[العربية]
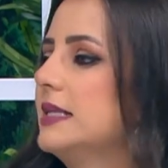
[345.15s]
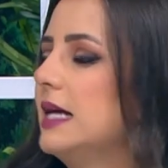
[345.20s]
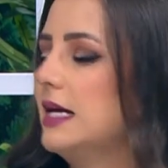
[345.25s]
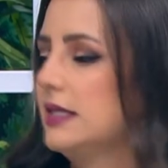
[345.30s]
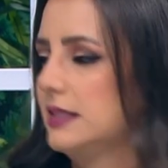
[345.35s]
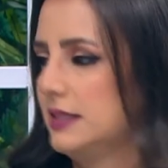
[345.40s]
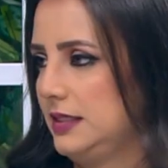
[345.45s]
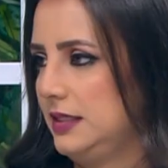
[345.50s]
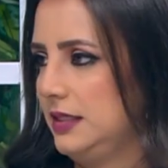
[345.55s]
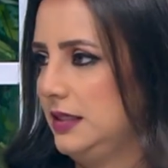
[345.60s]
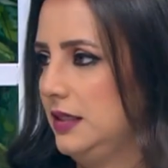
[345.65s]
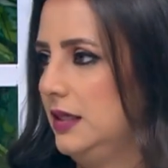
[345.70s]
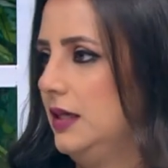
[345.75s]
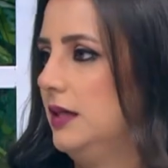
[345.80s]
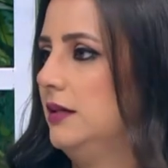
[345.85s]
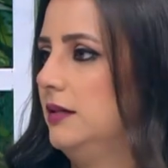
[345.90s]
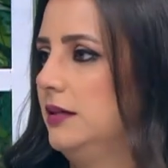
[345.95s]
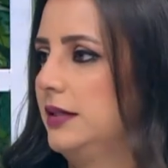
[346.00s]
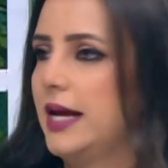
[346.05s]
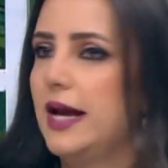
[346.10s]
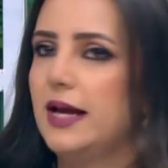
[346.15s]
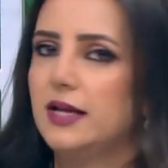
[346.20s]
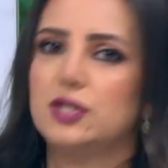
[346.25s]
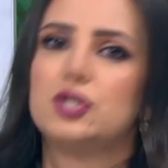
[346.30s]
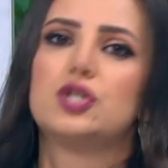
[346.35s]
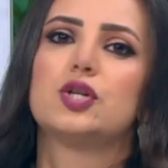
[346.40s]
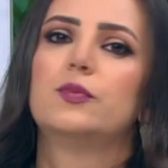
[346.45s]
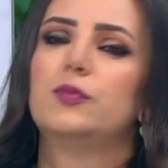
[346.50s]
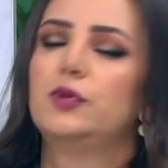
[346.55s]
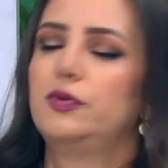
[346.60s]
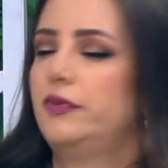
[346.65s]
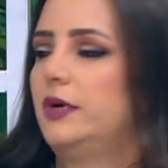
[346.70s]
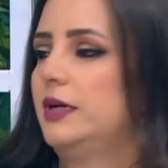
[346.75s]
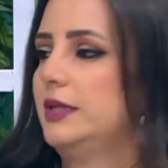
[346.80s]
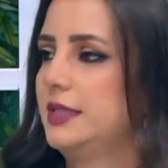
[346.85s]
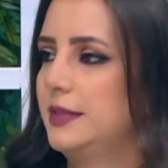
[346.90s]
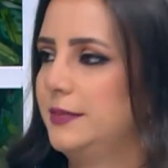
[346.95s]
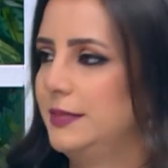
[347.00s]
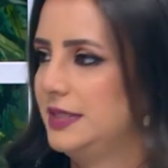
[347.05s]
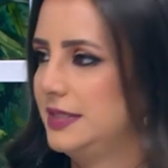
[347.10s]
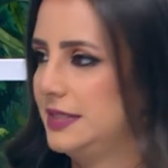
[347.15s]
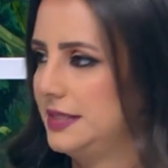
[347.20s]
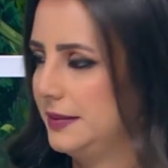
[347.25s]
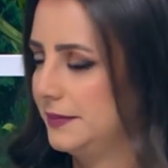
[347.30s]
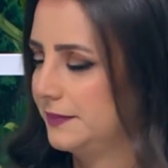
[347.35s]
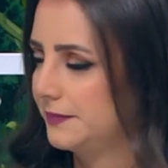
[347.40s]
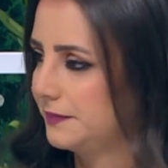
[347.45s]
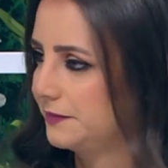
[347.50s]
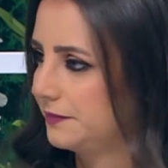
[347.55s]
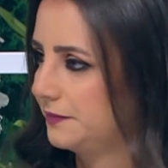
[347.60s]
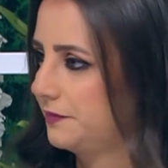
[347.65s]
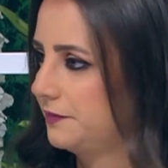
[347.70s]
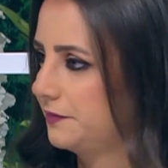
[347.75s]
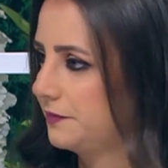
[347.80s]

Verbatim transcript: اساسي للكالسيوم والفيتامين دي طب اذا